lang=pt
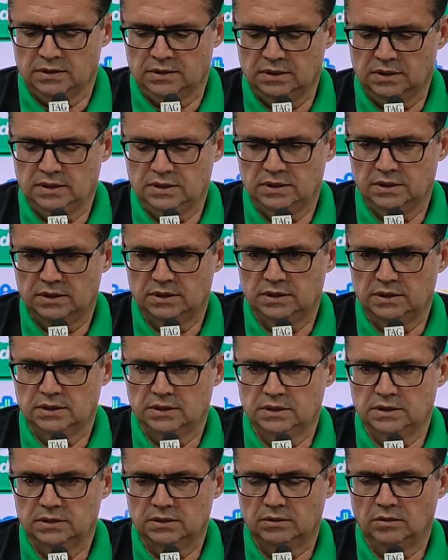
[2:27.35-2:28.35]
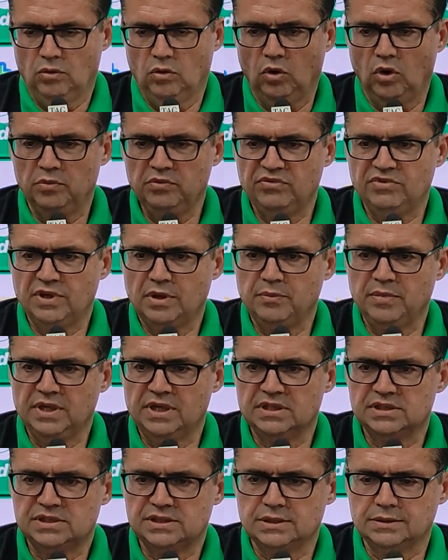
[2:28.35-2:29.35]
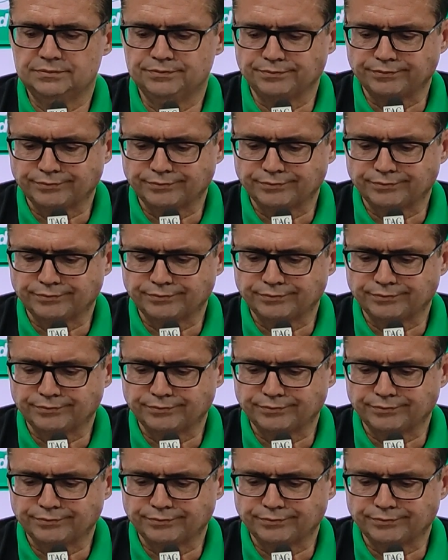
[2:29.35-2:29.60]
Uh, obviamente,